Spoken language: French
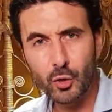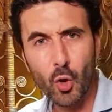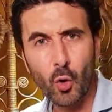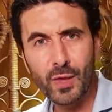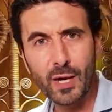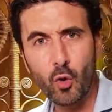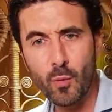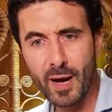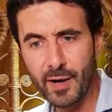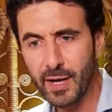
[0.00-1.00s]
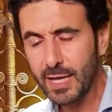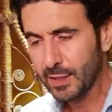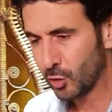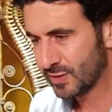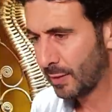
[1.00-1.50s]
de Ronald Kouman
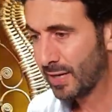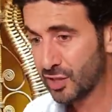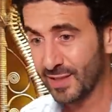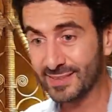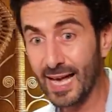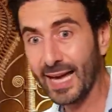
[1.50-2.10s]
dans un match face à